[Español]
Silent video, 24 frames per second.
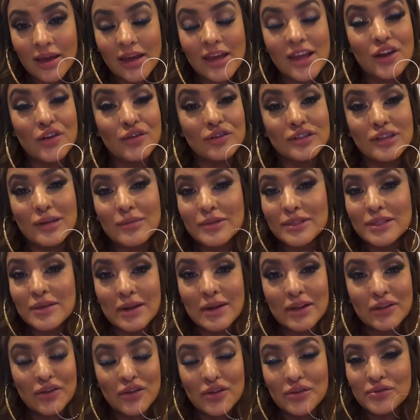Y no estamos
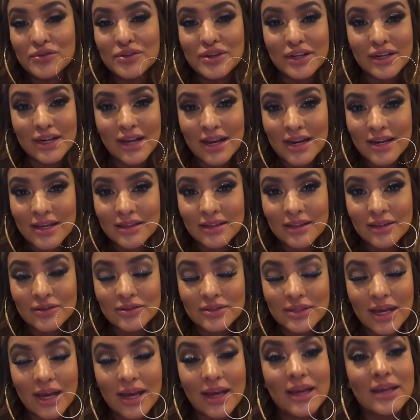hablando de un reality,
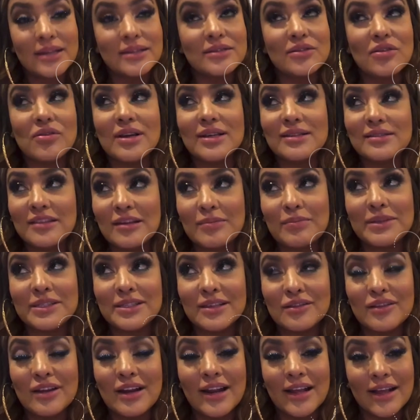o sea, eso que está
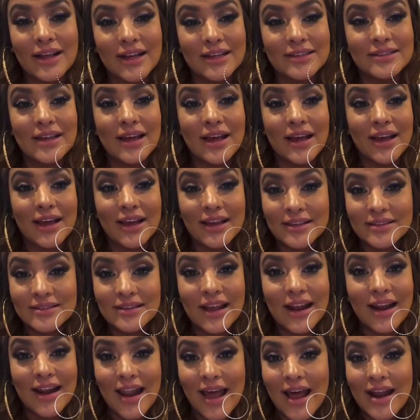pasando en la casa es
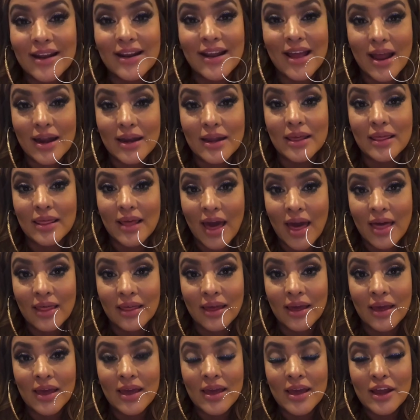la realidad.